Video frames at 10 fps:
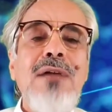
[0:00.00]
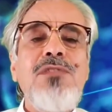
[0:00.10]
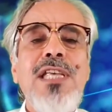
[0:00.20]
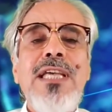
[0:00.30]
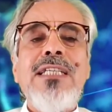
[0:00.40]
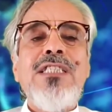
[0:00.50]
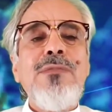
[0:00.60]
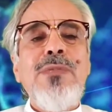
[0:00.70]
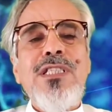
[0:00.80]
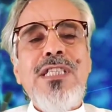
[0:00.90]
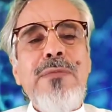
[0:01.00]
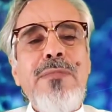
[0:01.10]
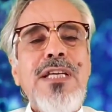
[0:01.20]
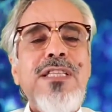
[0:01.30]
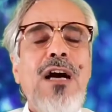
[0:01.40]
ام سياتي من
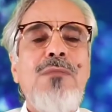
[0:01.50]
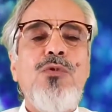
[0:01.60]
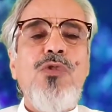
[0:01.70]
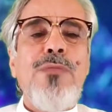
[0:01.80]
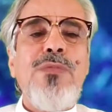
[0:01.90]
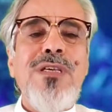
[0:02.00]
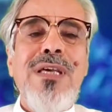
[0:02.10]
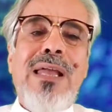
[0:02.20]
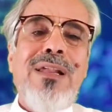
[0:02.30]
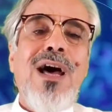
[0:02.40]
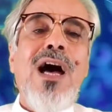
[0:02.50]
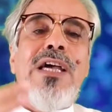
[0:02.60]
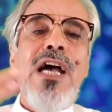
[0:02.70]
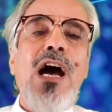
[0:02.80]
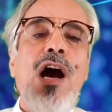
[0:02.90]
تنميه ابو ظبي
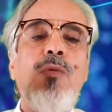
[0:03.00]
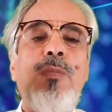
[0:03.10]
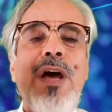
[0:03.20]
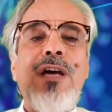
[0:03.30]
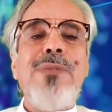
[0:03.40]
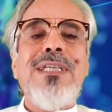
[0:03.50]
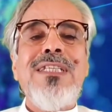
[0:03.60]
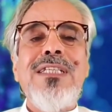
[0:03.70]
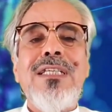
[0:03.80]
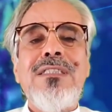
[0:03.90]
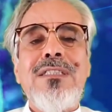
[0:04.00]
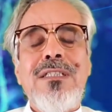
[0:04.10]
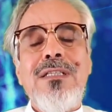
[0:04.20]
الرائعه او براغماتيه